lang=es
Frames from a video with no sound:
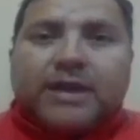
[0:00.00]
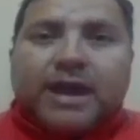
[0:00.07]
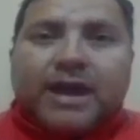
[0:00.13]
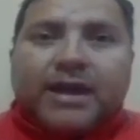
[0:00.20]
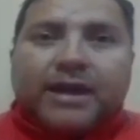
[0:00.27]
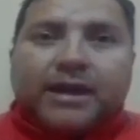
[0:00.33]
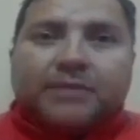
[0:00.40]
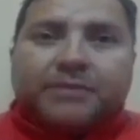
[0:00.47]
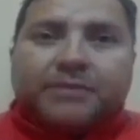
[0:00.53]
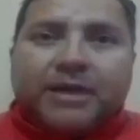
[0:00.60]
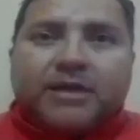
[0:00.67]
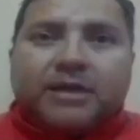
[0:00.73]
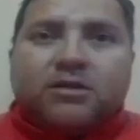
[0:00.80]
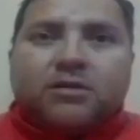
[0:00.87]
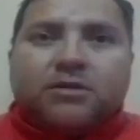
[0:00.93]
ya el
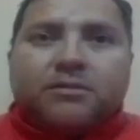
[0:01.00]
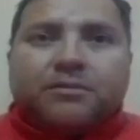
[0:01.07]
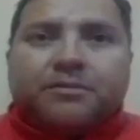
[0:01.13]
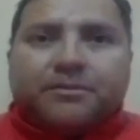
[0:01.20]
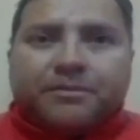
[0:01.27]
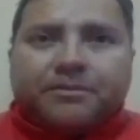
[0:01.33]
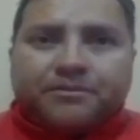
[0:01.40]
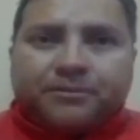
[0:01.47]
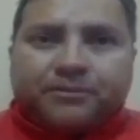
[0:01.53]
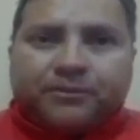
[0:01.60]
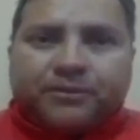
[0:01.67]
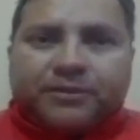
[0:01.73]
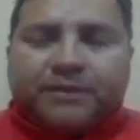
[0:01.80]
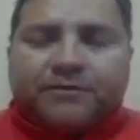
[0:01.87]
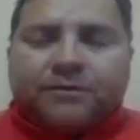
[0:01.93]
predio
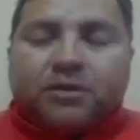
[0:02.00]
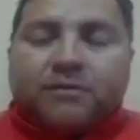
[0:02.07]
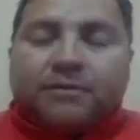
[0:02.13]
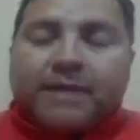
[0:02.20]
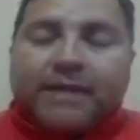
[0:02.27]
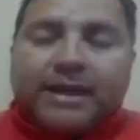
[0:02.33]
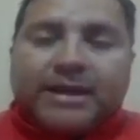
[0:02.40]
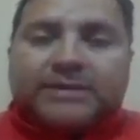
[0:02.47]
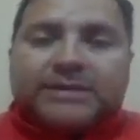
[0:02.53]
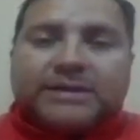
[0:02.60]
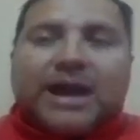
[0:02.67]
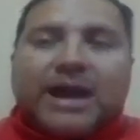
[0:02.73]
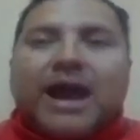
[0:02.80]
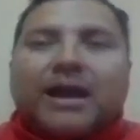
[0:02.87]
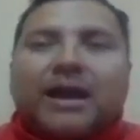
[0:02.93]
se
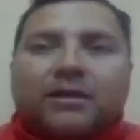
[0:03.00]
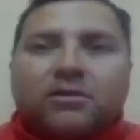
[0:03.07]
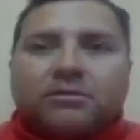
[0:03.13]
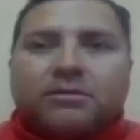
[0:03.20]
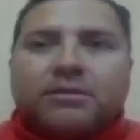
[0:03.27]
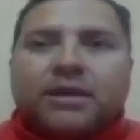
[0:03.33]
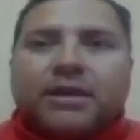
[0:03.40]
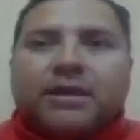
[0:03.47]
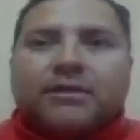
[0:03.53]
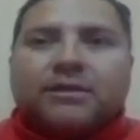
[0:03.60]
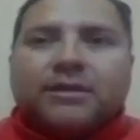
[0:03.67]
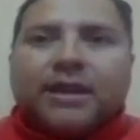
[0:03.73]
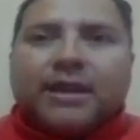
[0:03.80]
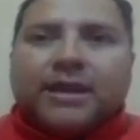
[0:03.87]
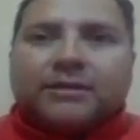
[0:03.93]
formaliza a nombre
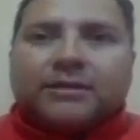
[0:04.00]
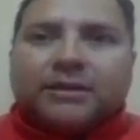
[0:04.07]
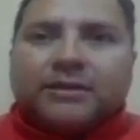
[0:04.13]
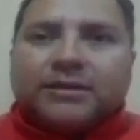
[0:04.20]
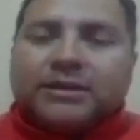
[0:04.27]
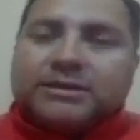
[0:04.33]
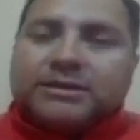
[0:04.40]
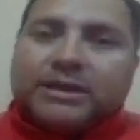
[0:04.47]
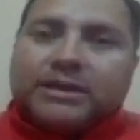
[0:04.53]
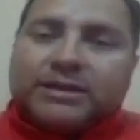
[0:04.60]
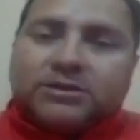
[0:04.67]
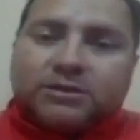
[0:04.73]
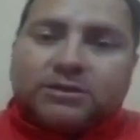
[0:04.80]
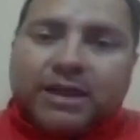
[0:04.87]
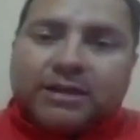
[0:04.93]
de la Intendencia
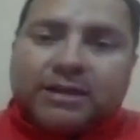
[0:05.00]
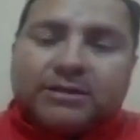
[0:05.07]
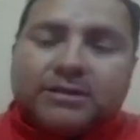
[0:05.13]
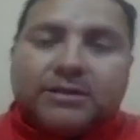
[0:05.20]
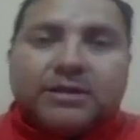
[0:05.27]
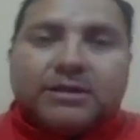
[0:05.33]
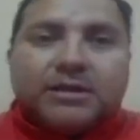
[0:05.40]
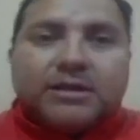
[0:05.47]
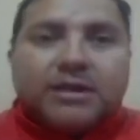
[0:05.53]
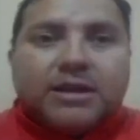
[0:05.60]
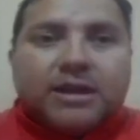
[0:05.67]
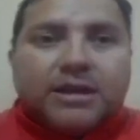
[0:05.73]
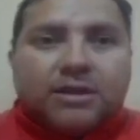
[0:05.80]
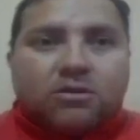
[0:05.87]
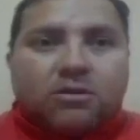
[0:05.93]
Nacional
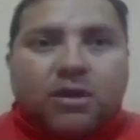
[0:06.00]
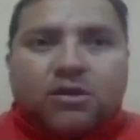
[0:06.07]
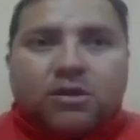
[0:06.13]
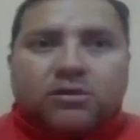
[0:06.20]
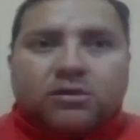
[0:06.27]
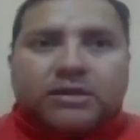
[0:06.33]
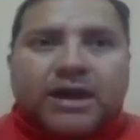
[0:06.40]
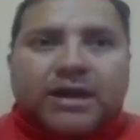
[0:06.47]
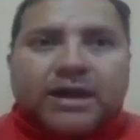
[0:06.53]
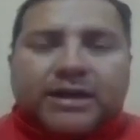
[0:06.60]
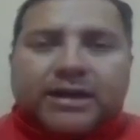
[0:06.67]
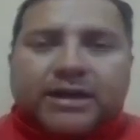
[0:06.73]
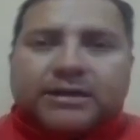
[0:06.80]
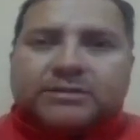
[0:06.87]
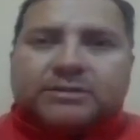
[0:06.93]
y luego ya
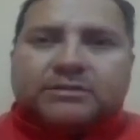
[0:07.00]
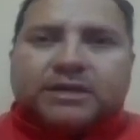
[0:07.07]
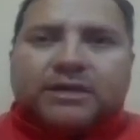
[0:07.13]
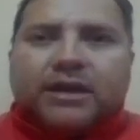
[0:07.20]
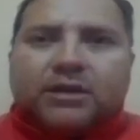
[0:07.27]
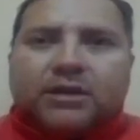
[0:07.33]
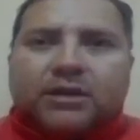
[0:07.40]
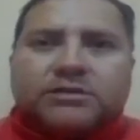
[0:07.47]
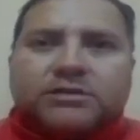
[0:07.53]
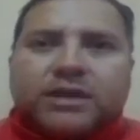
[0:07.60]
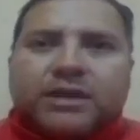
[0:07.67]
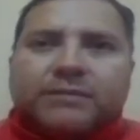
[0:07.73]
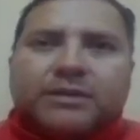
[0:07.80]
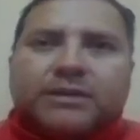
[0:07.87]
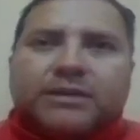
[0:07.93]
este, los
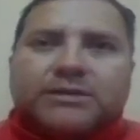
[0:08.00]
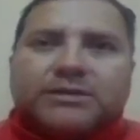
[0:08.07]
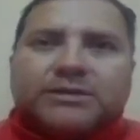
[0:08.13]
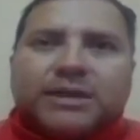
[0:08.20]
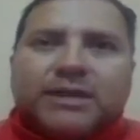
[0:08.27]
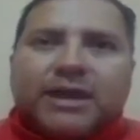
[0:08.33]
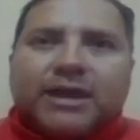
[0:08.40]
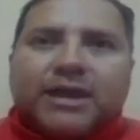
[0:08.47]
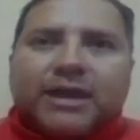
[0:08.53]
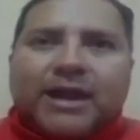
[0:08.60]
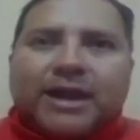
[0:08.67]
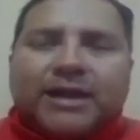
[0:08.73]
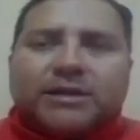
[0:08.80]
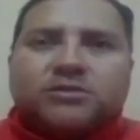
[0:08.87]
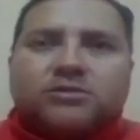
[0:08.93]
trámites de
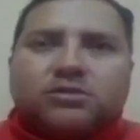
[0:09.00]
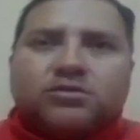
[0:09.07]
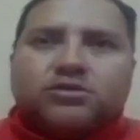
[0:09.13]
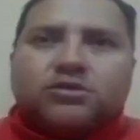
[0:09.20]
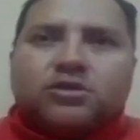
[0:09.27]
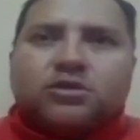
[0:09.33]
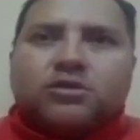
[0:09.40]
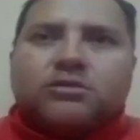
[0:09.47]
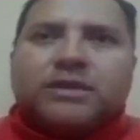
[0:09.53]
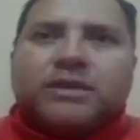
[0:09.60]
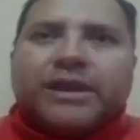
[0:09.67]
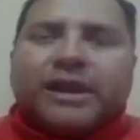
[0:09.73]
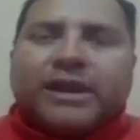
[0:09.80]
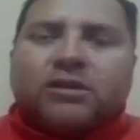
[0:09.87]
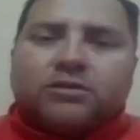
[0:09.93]
la resolución
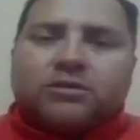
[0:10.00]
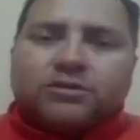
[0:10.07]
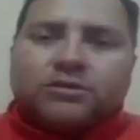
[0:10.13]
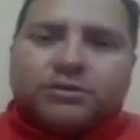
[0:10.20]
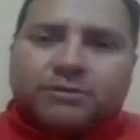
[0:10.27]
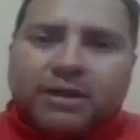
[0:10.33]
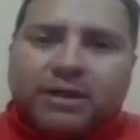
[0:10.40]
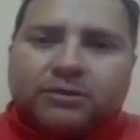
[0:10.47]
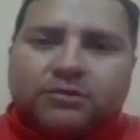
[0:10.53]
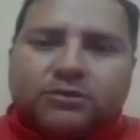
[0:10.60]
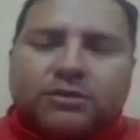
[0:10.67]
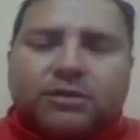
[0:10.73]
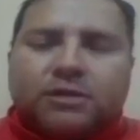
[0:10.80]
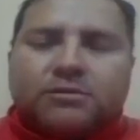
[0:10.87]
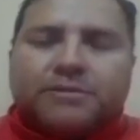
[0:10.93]
de reconocimiento
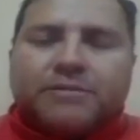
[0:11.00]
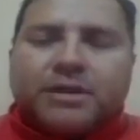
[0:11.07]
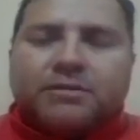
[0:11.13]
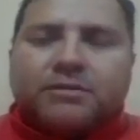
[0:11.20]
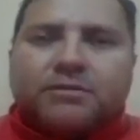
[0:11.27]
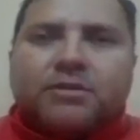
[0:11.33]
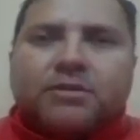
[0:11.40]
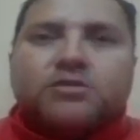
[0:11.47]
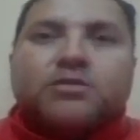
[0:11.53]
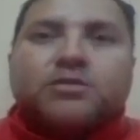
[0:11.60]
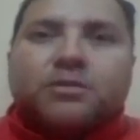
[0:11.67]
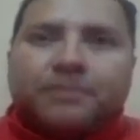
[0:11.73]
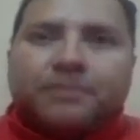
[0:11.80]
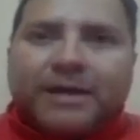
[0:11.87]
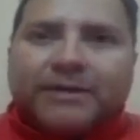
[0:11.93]
de una compañía de bomberos
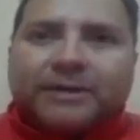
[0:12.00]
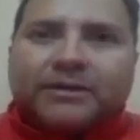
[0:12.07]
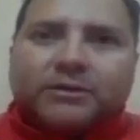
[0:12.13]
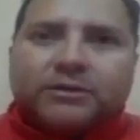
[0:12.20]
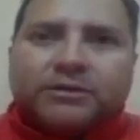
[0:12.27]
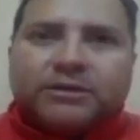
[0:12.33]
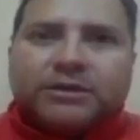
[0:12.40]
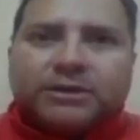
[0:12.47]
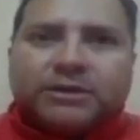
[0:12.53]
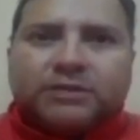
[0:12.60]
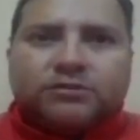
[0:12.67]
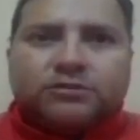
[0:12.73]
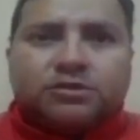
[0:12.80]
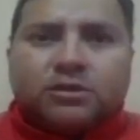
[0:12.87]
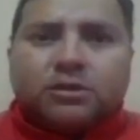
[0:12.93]
por parte de nuestra
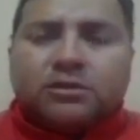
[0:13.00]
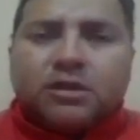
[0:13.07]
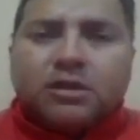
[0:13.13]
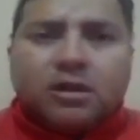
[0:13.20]
institución,